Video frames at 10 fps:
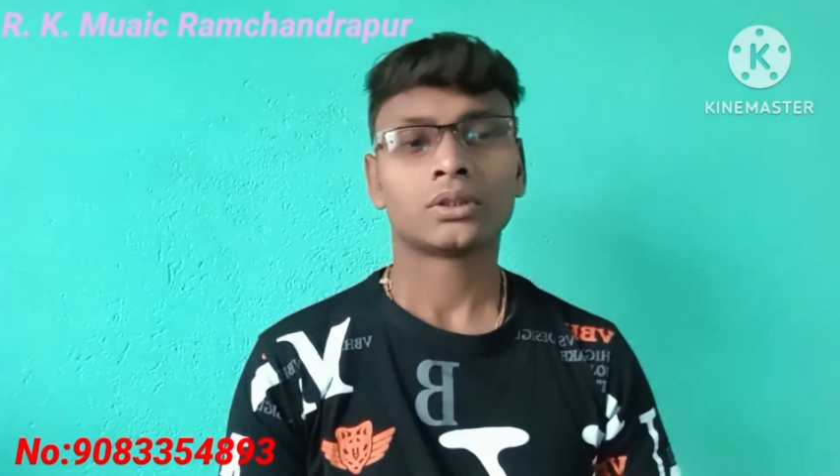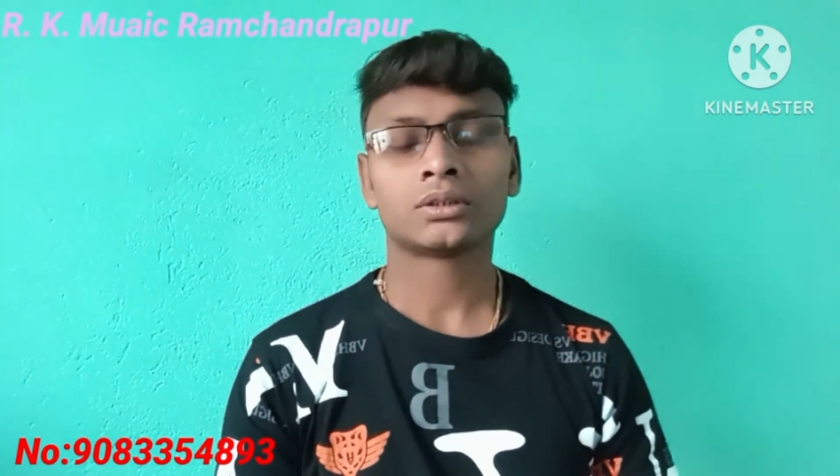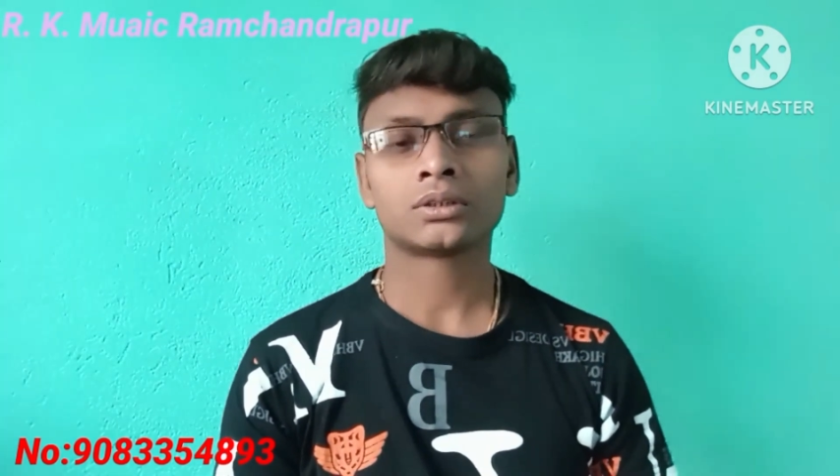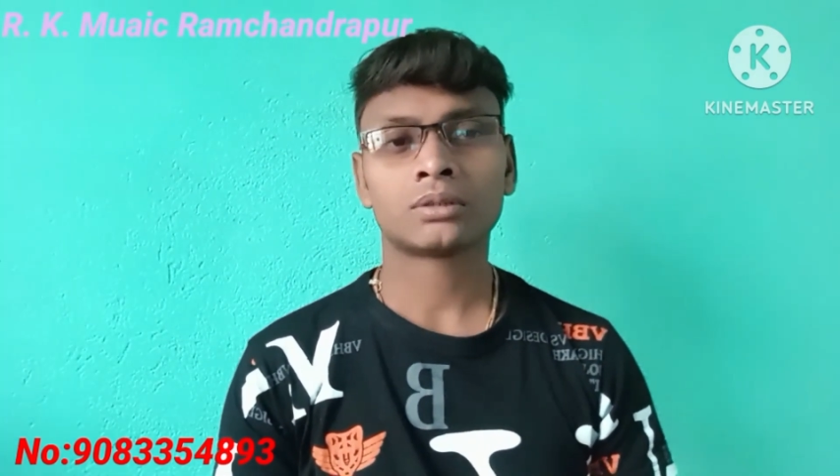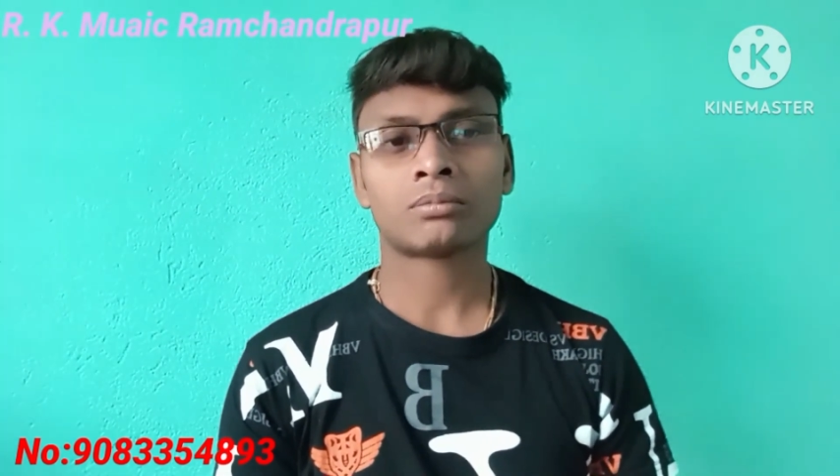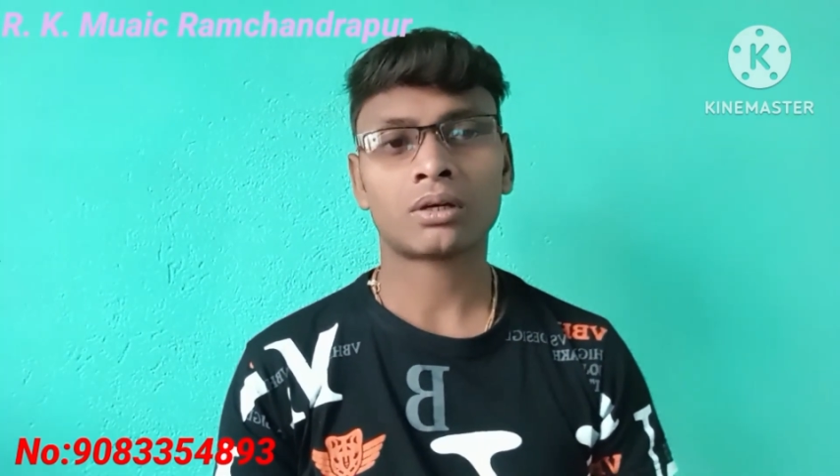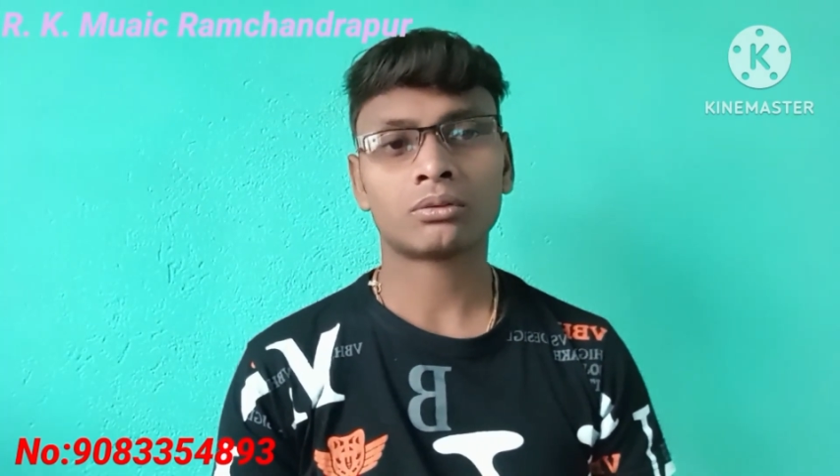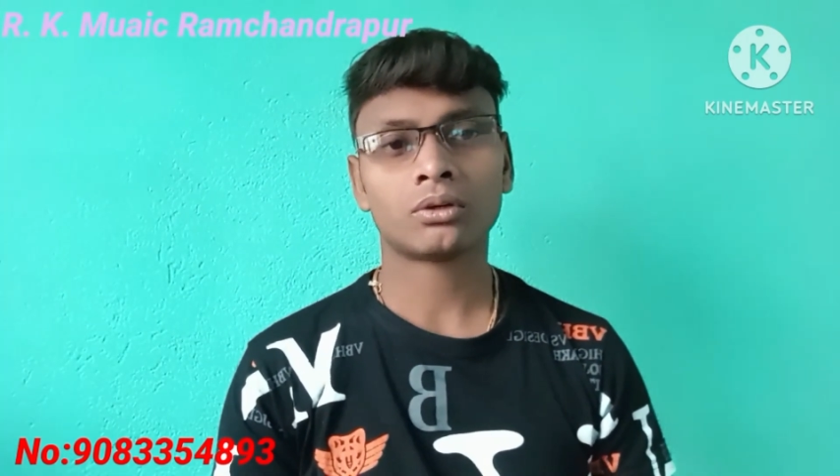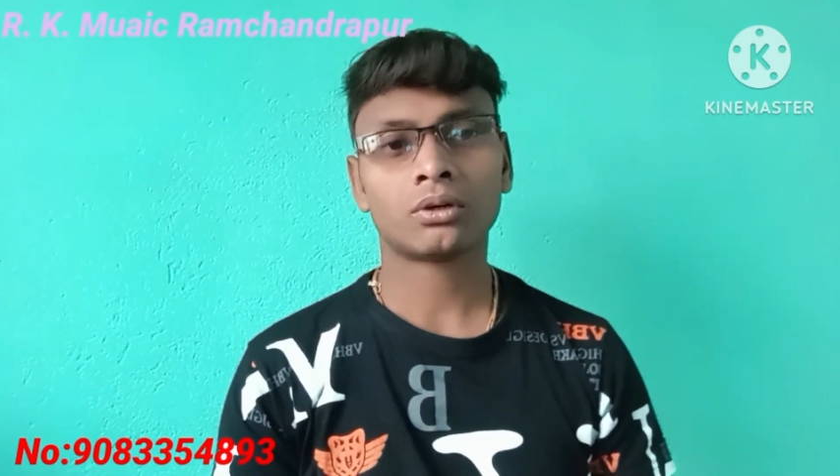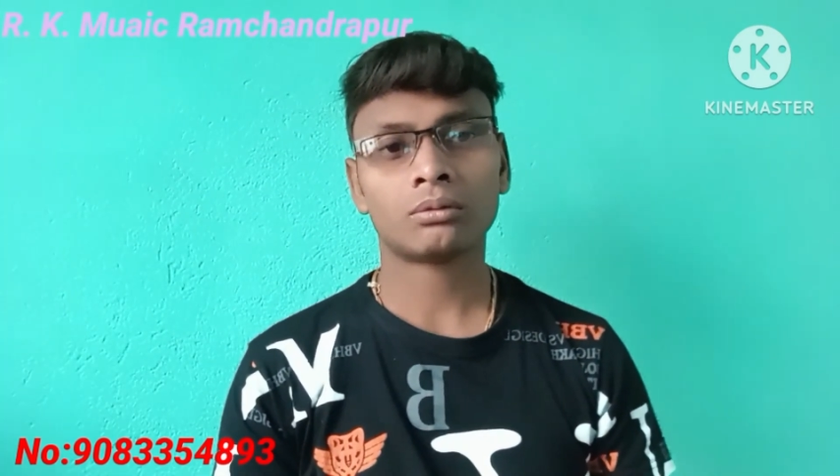এই যে
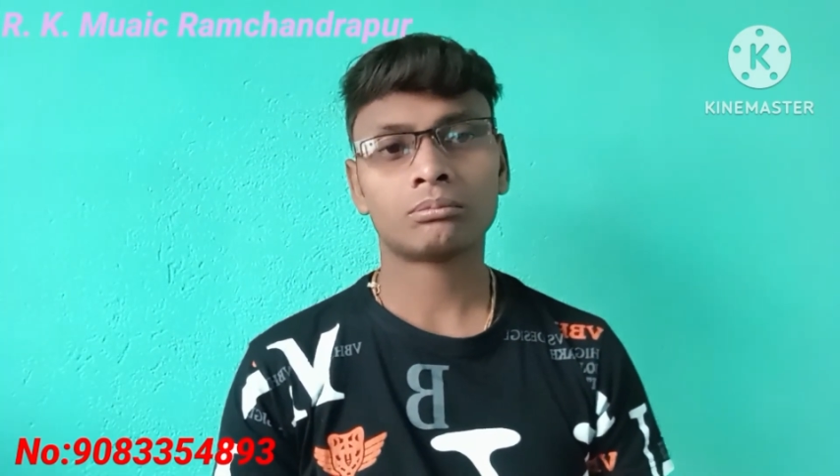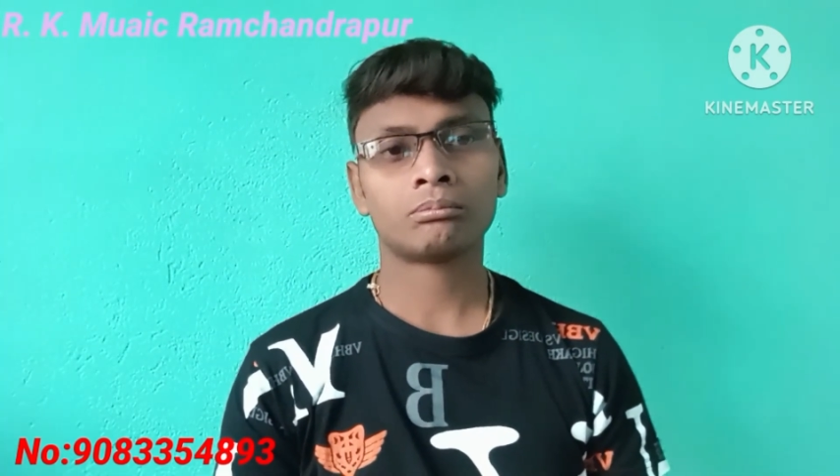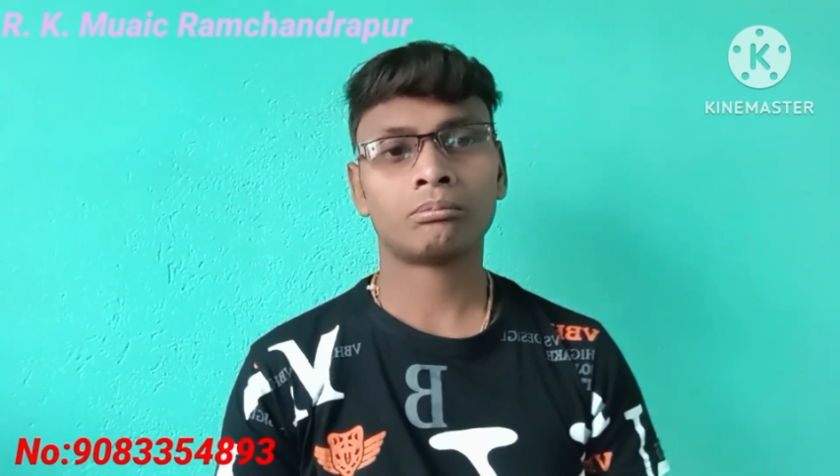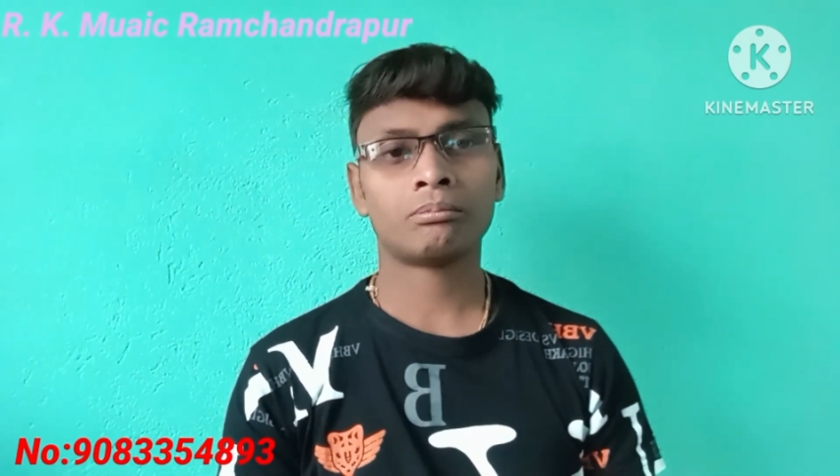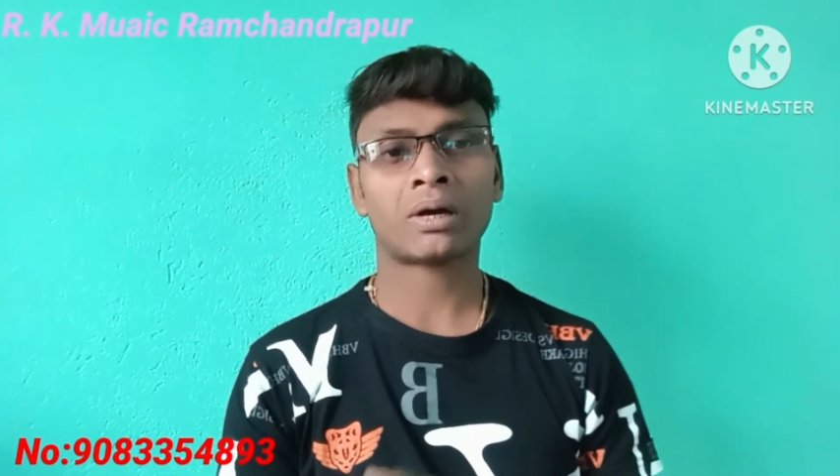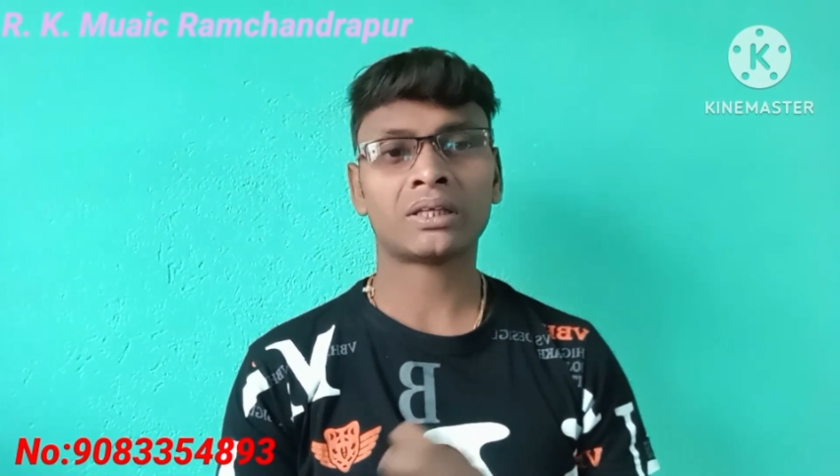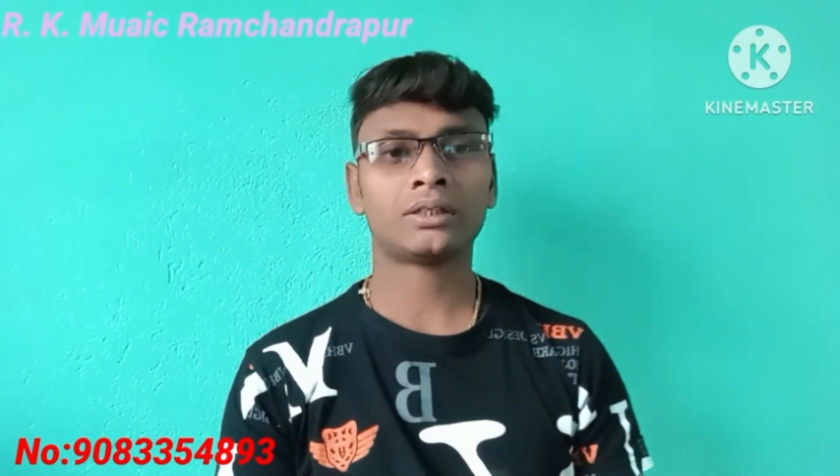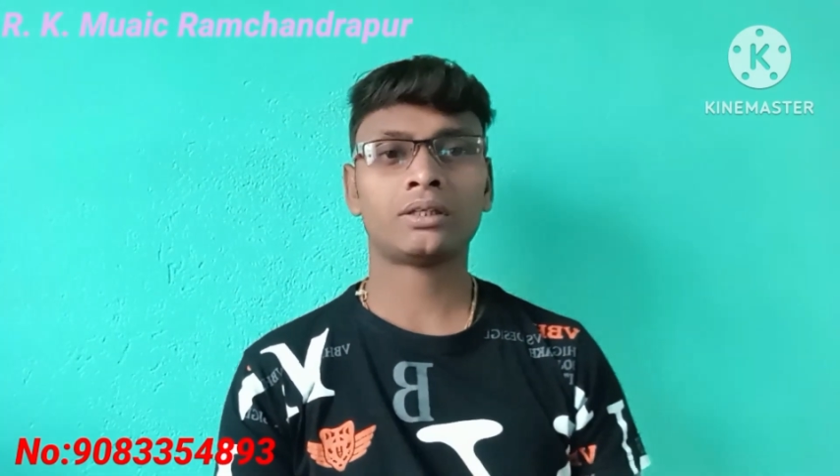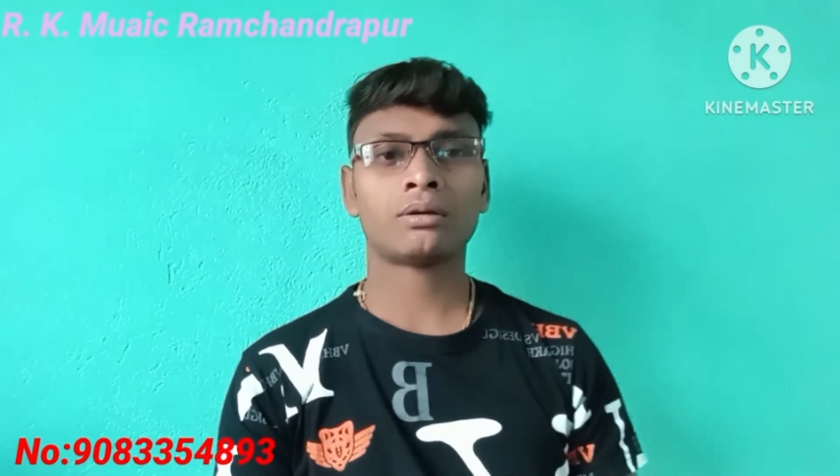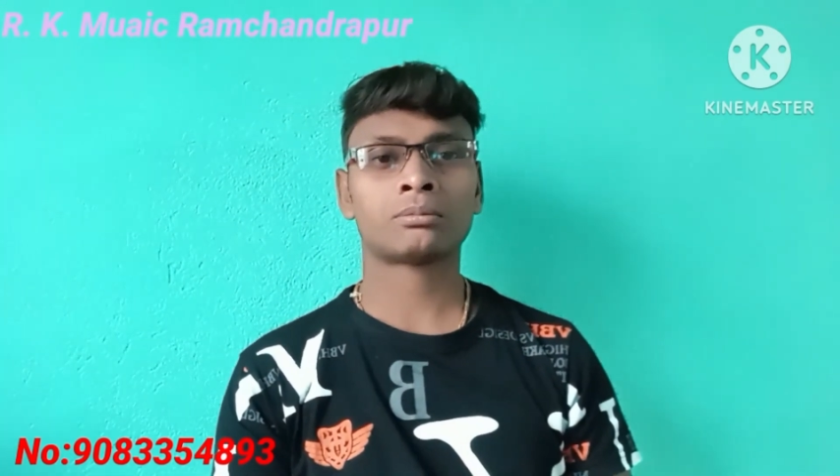মানগুলো
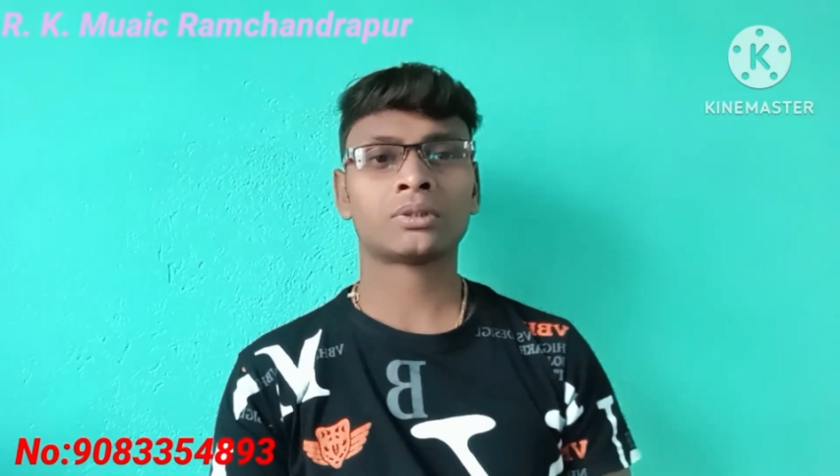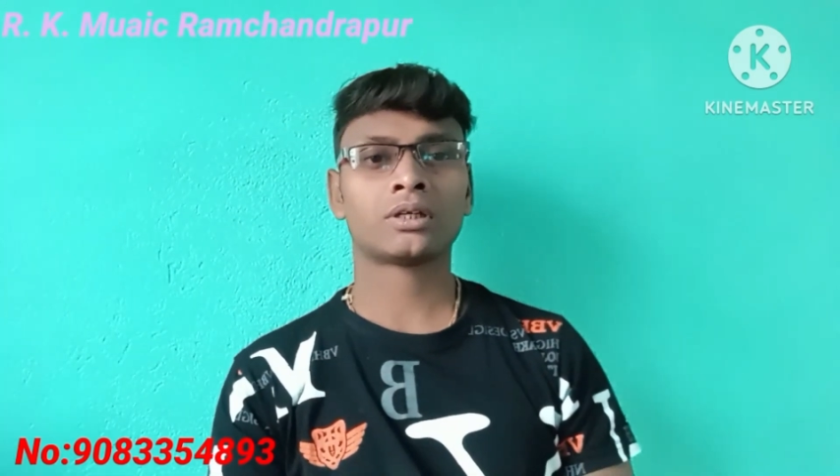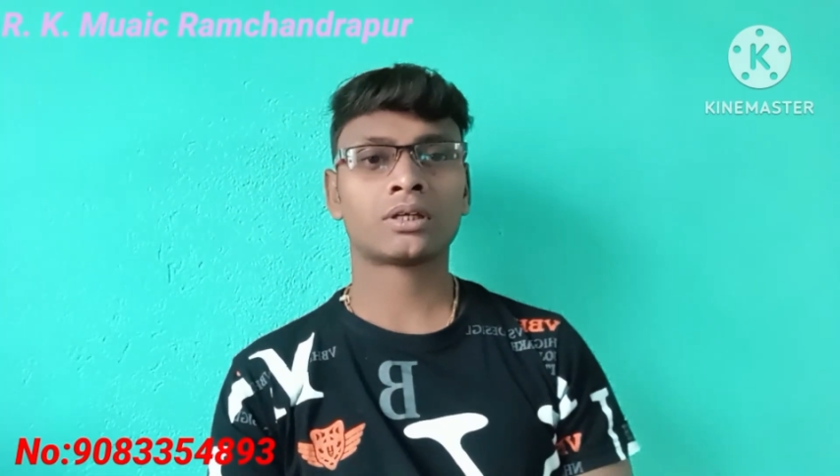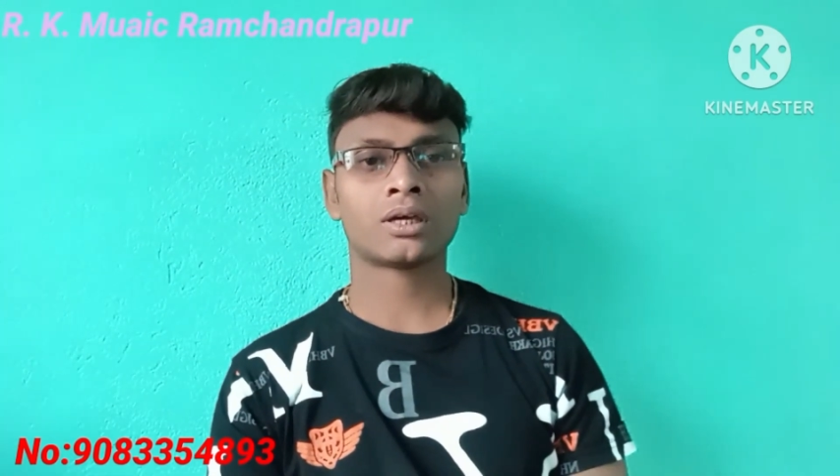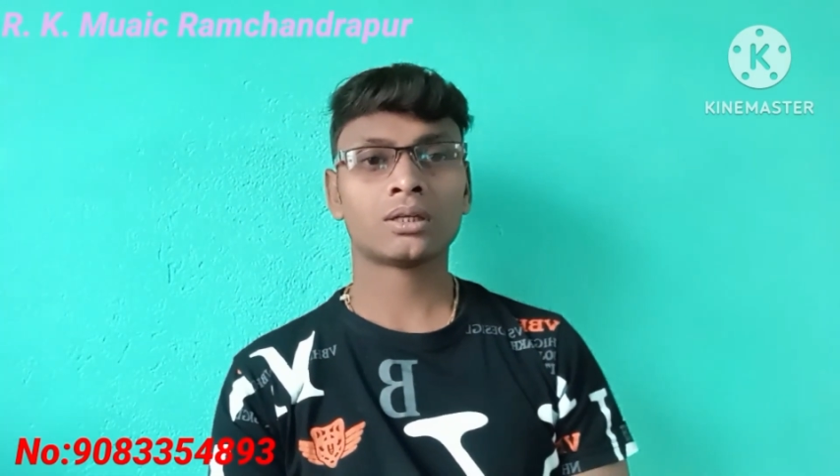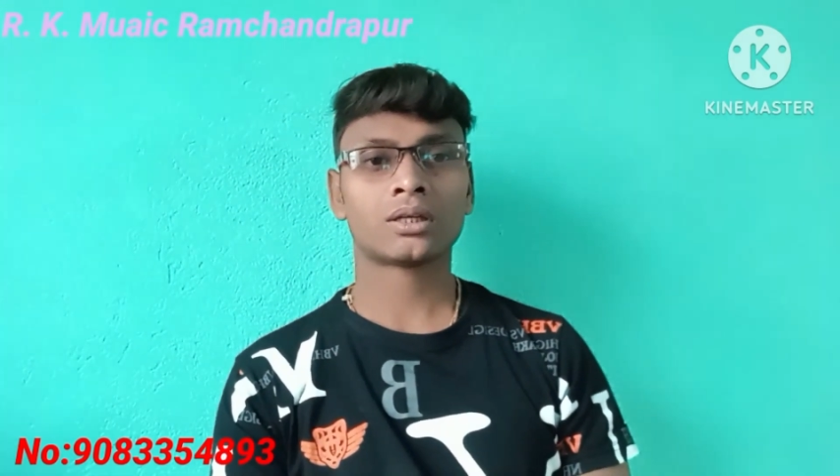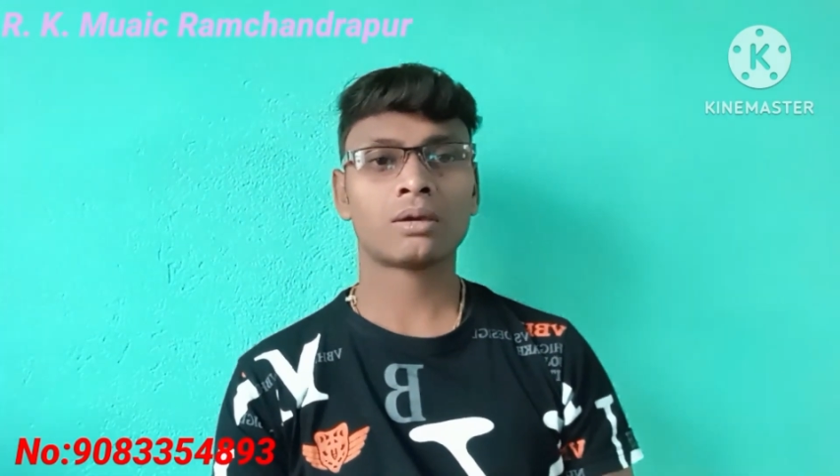বাজেট দিল আপনাদেরকে